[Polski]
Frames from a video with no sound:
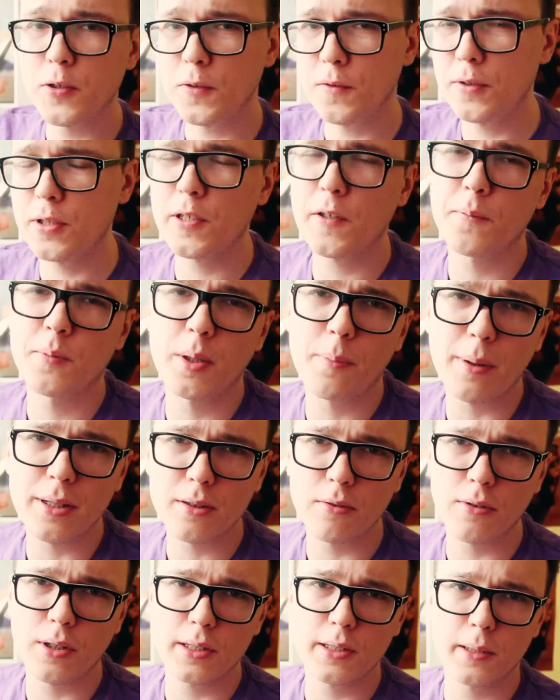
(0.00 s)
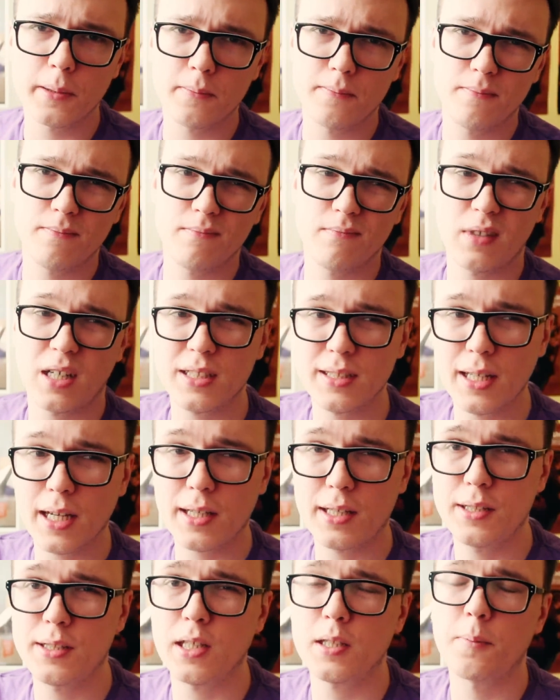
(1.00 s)
Oczywiście w przypadku, kiedy raz na
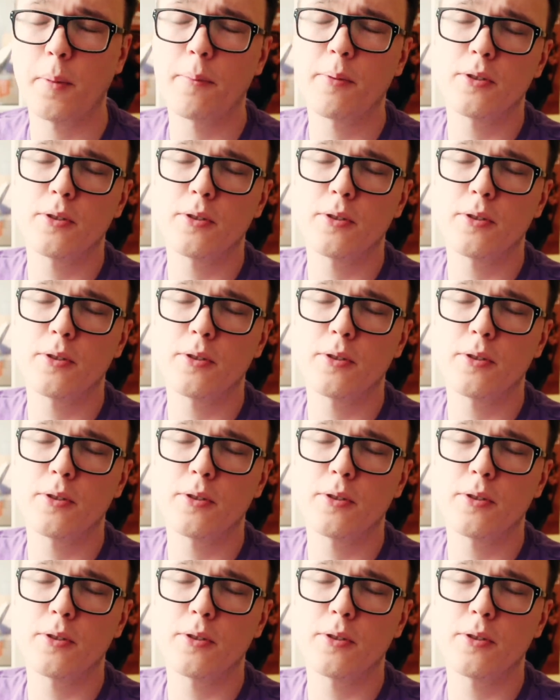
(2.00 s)
jakiś czas po